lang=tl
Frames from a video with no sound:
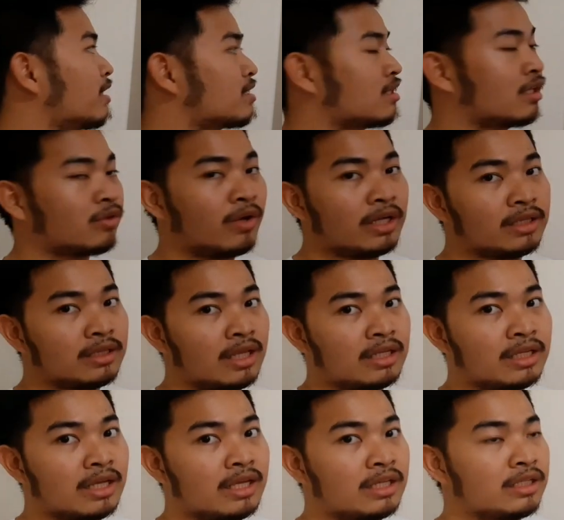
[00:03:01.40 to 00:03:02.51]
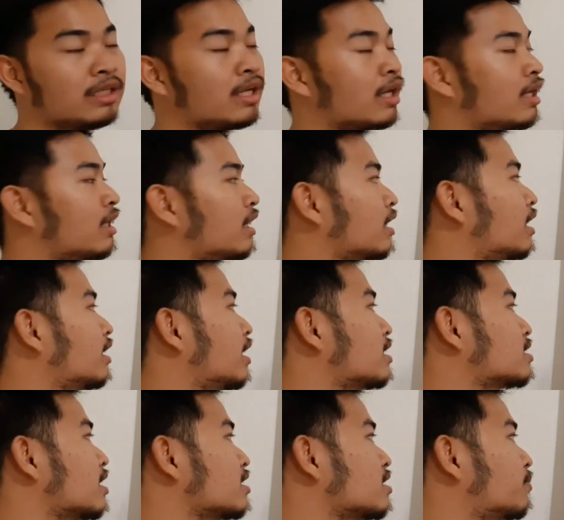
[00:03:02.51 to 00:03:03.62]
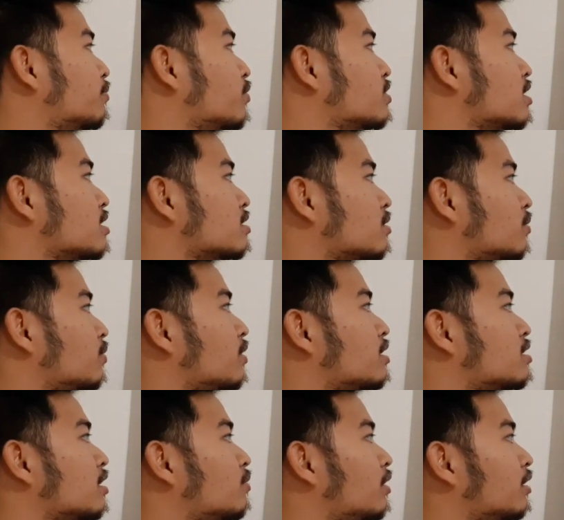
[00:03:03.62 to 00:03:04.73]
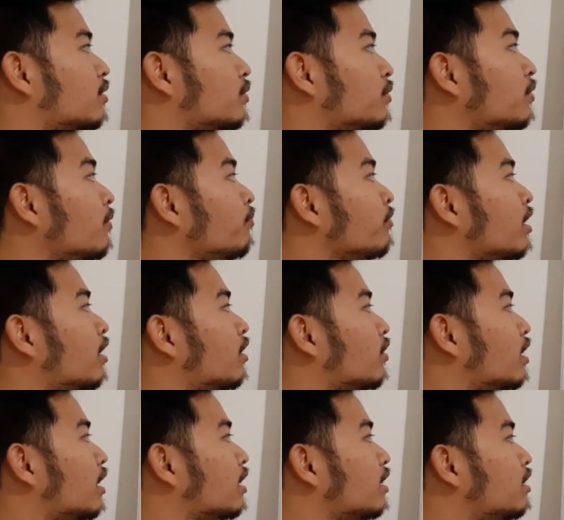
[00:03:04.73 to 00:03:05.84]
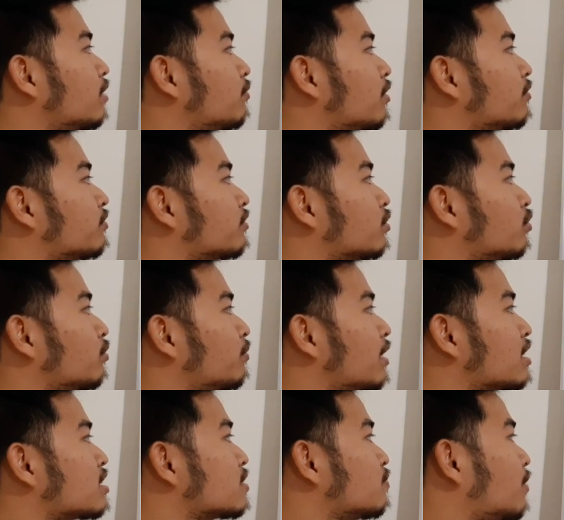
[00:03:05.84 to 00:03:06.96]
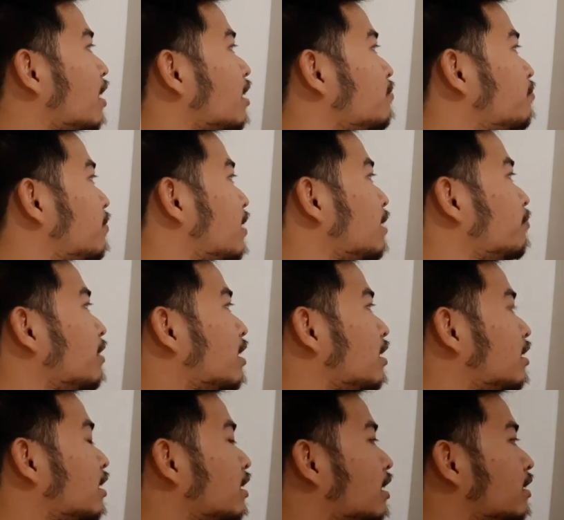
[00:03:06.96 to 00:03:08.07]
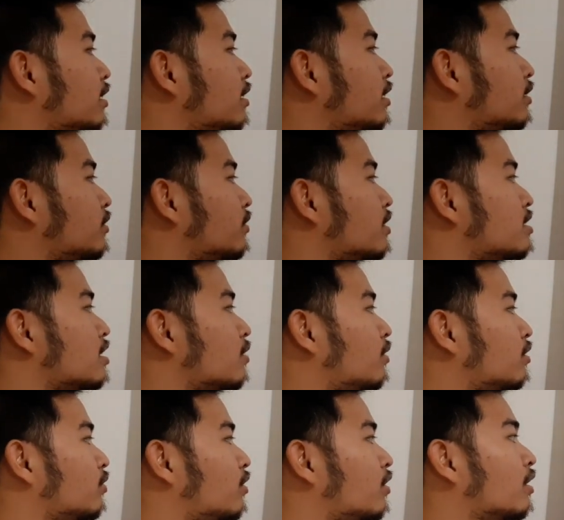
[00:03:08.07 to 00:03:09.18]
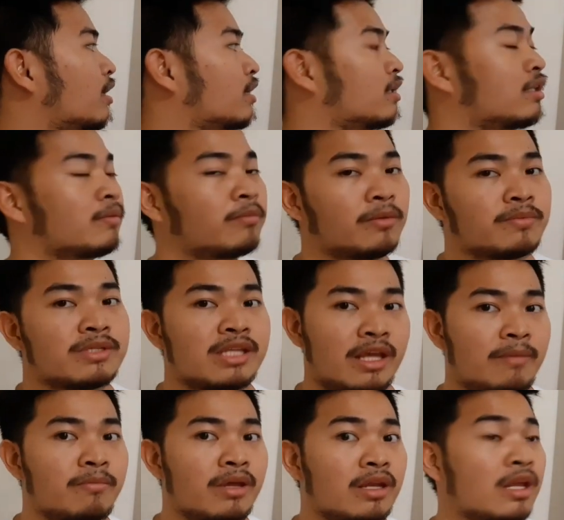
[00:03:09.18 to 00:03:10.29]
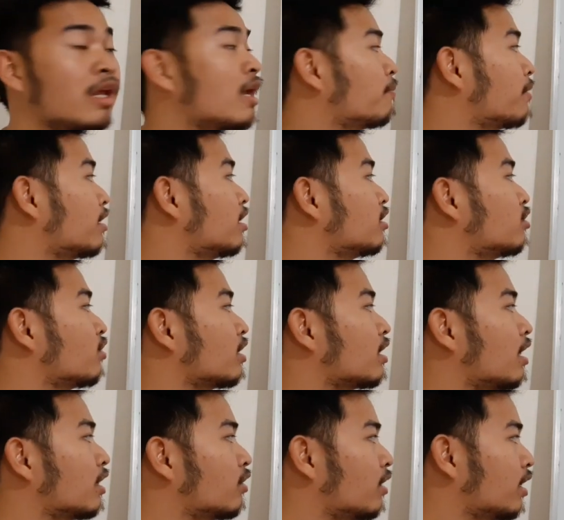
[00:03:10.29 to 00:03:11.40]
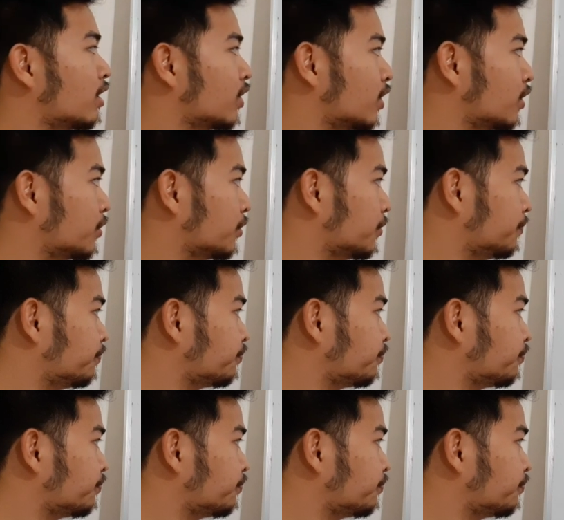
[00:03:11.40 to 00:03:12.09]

base nito ay 10, kaya hindi nakalagay, as x approaches 2 is equal to logarithm of 2 plus 5, pinad lang natin ito, is equal to logarithm of 7. Pwede yung i-calculator to